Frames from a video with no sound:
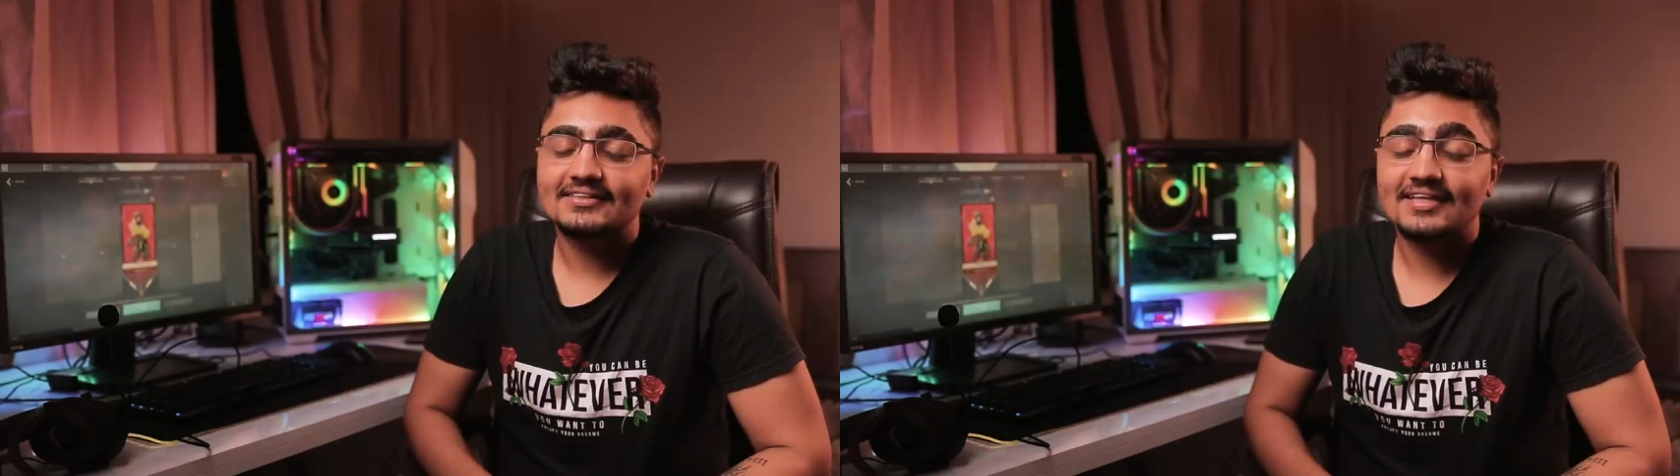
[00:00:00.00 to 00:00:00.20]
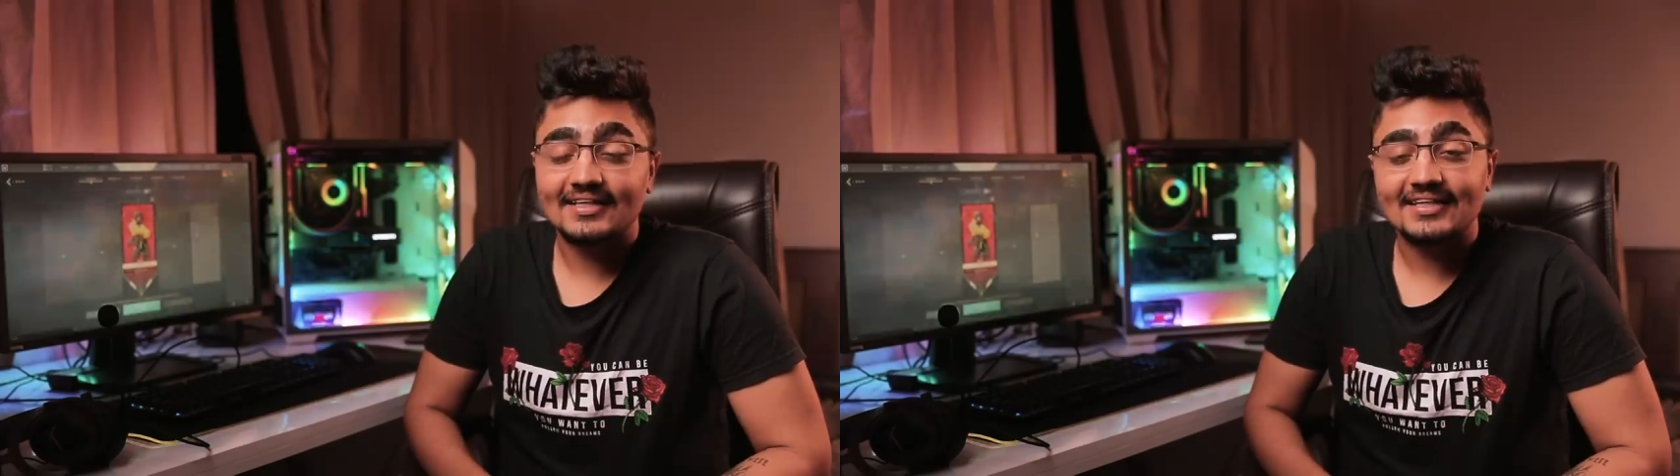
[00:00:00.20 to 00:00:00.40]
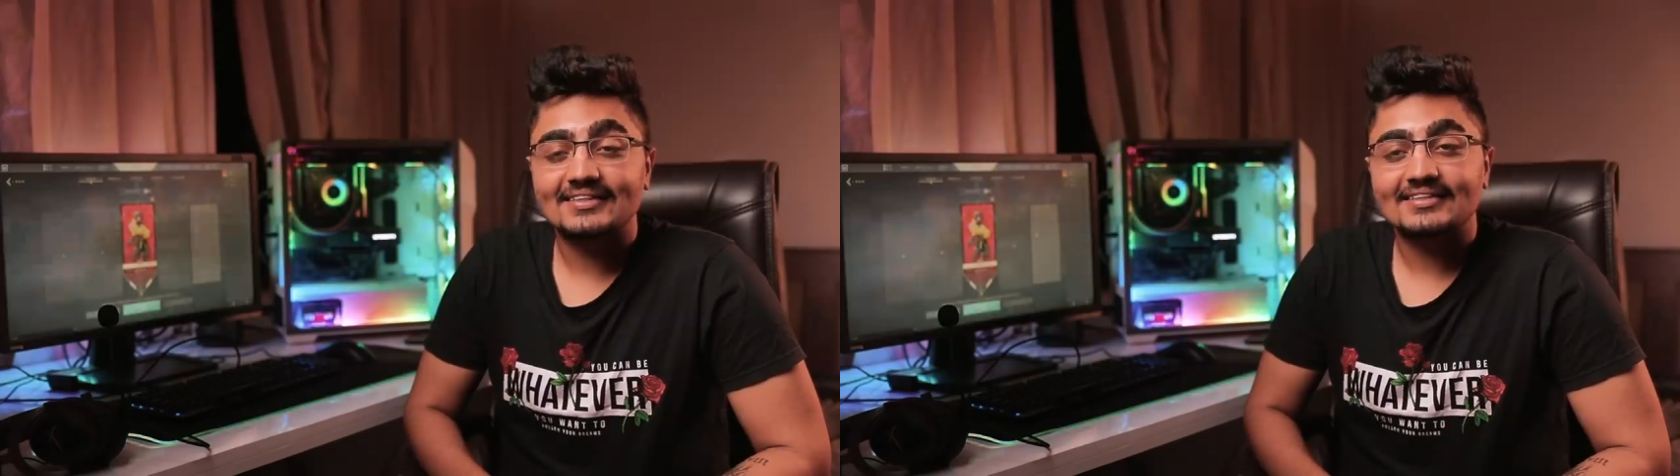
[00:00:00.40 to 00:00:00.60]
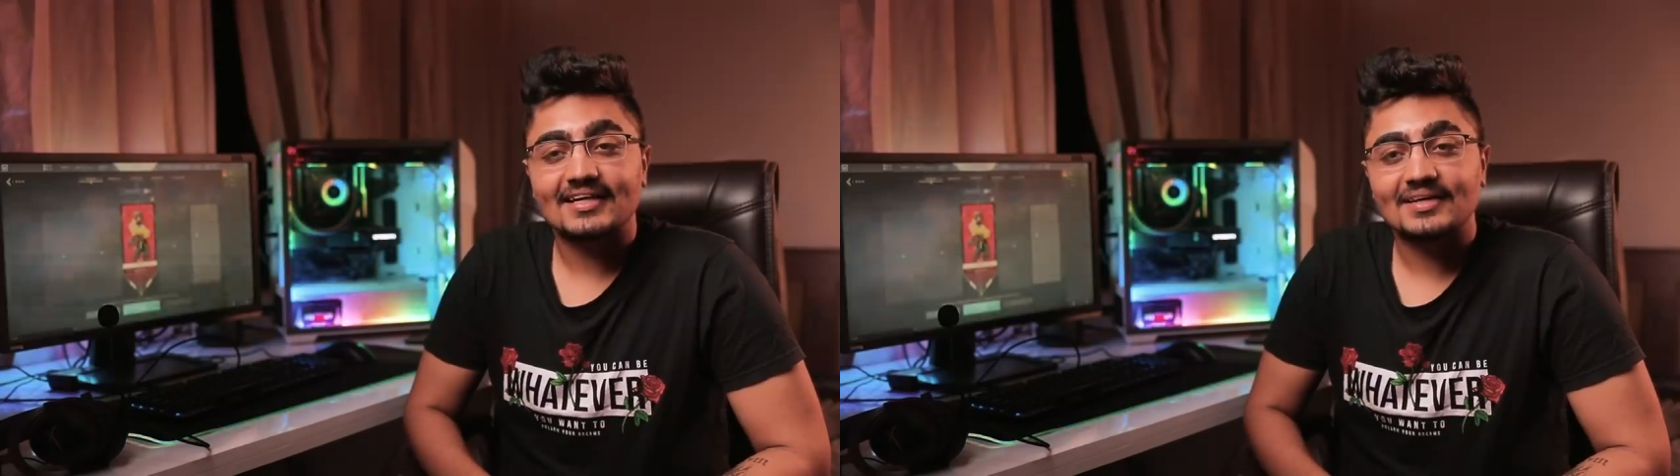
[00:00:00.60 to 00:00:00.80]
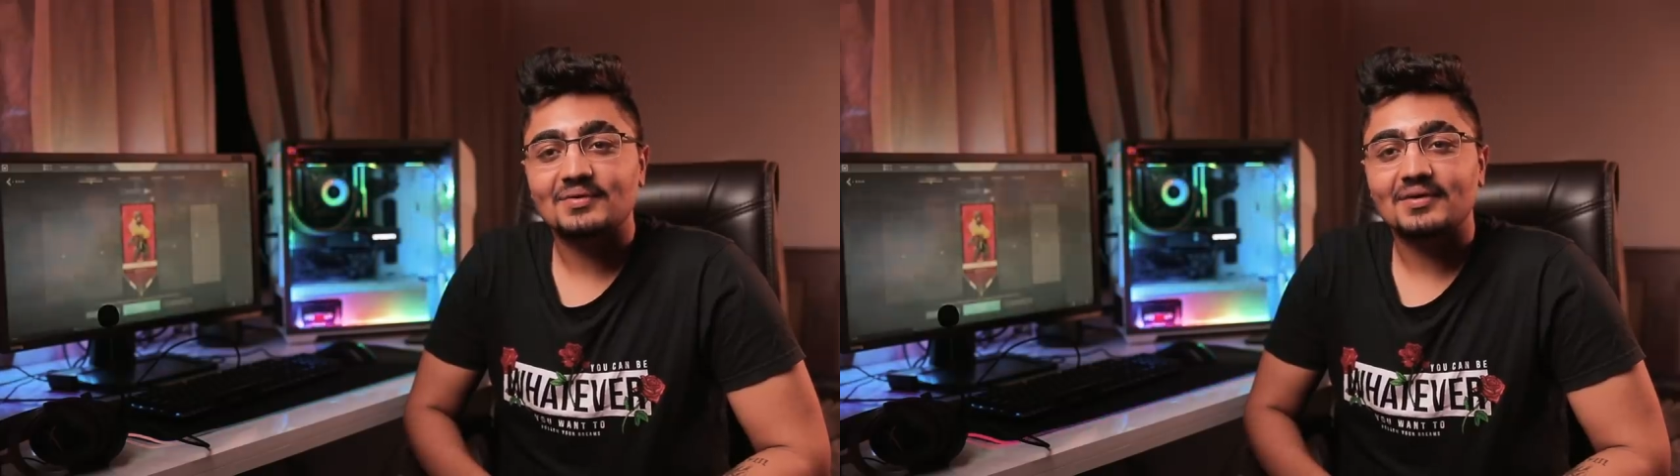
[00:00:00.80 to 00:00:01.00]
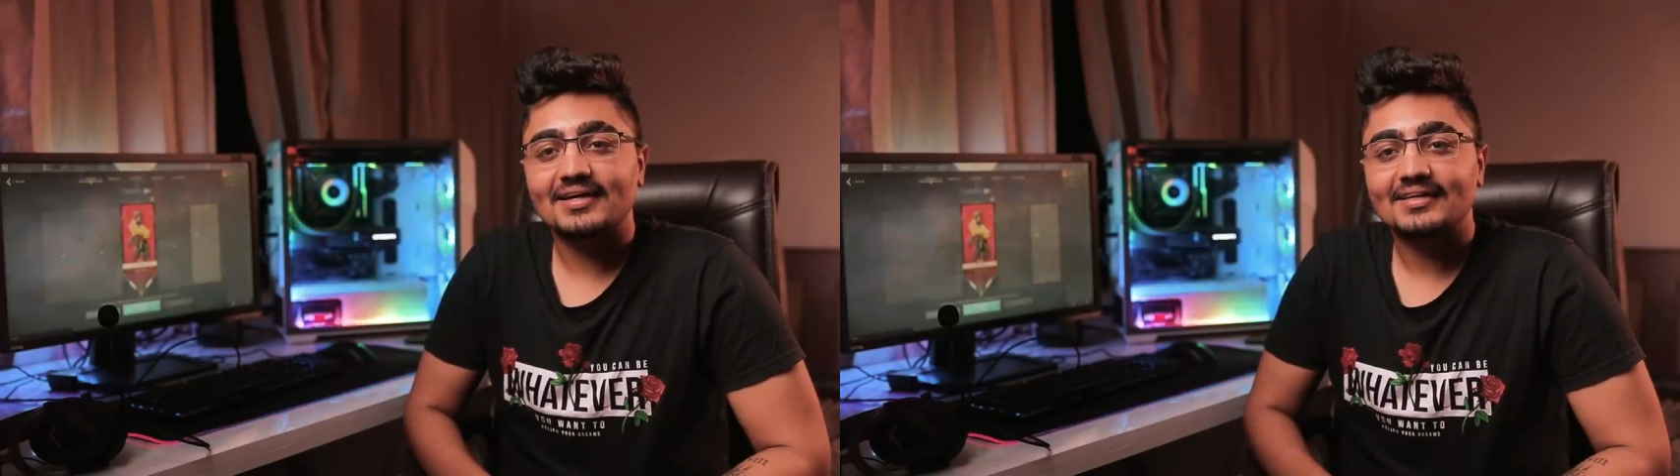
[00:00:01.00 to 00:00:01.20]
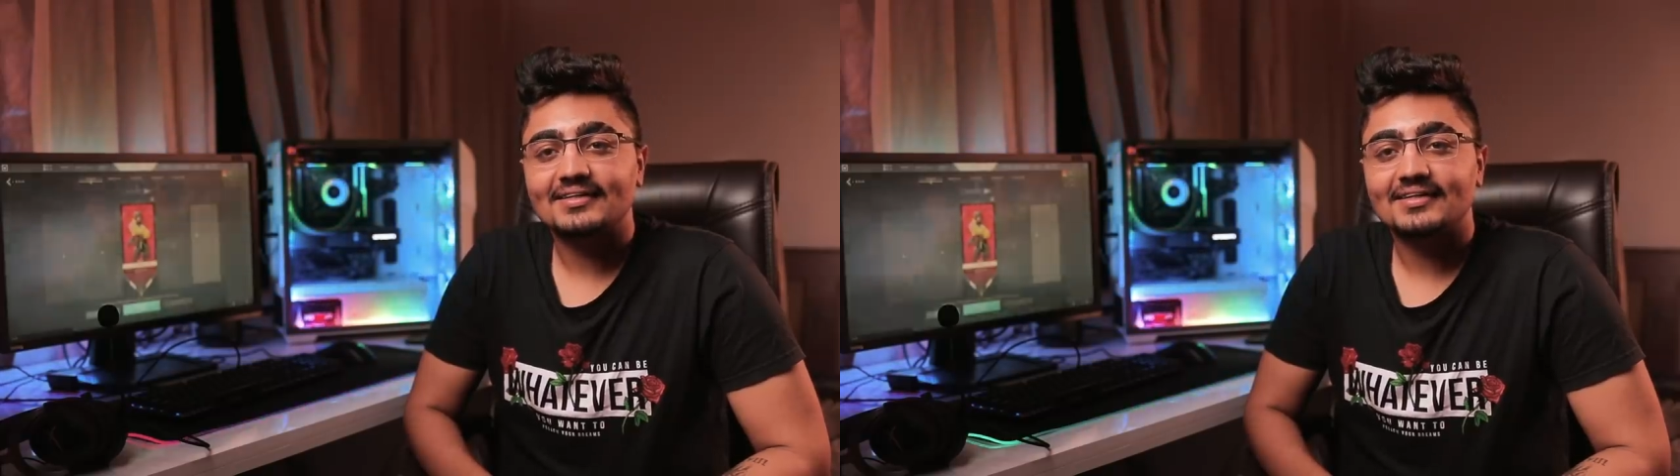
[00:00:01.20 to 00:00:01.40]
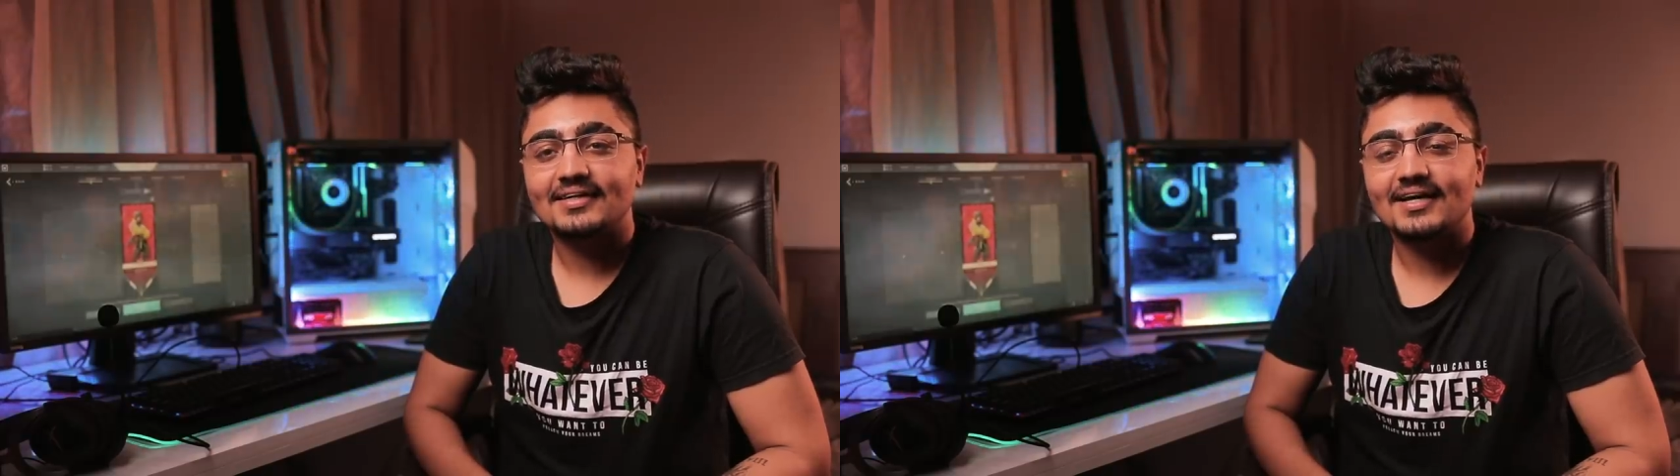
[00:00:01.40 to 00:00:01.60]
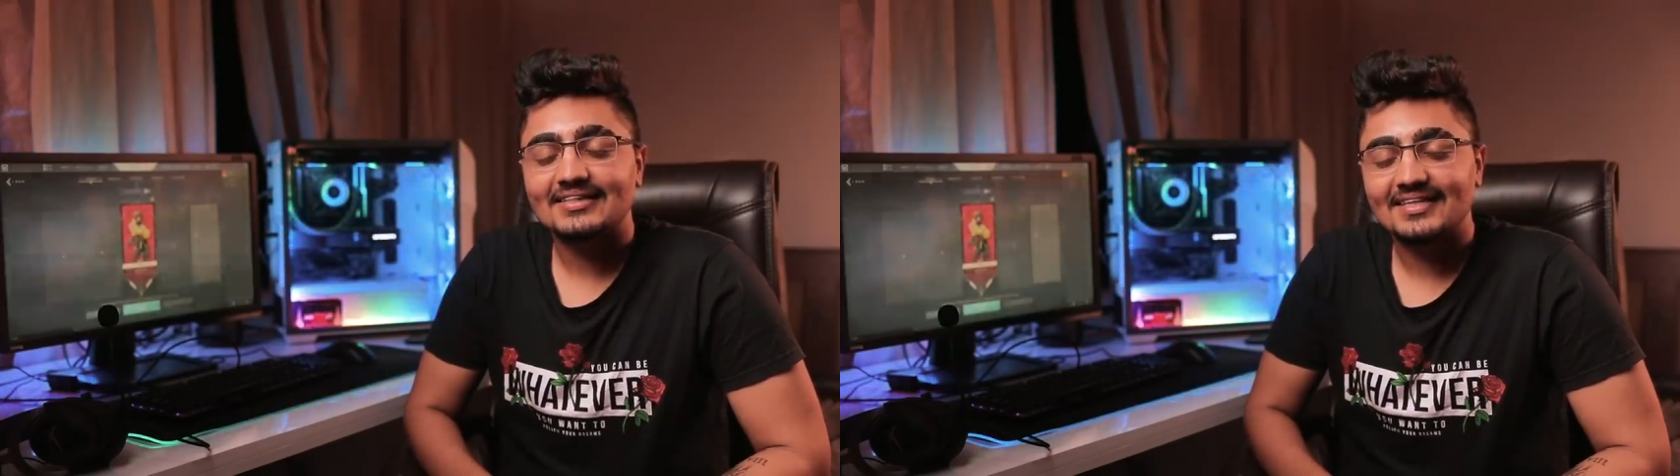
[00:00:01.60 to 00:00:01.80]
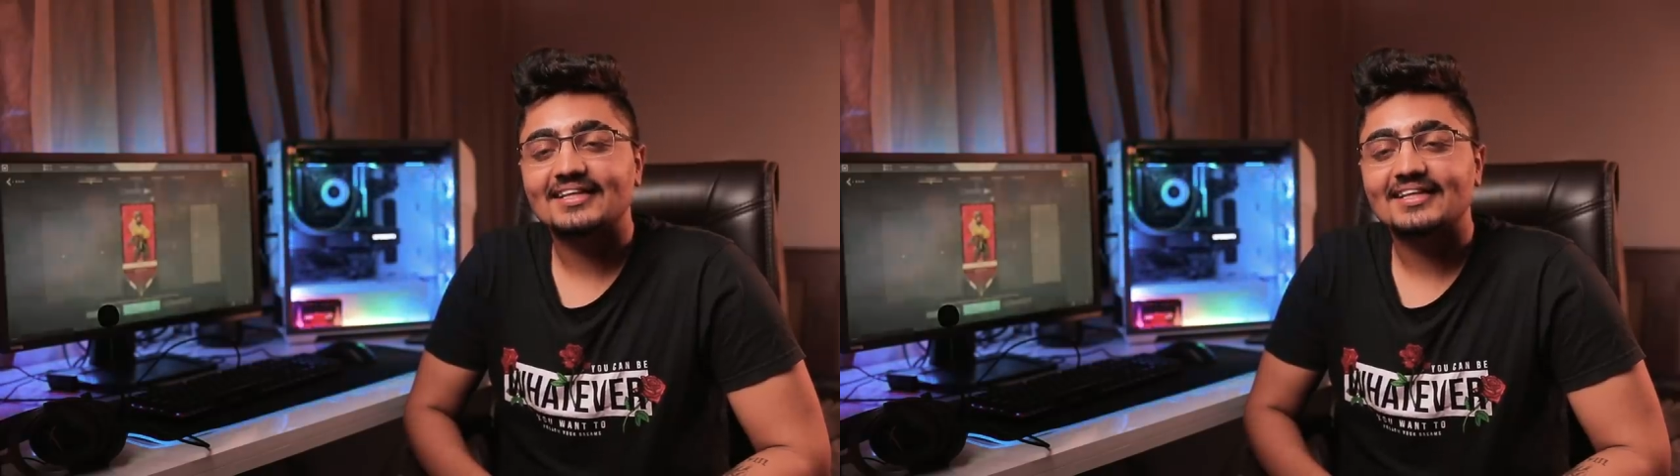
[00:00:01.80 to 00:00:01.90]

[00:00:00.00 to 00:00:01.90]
सात आठ साल हो गए ऐसा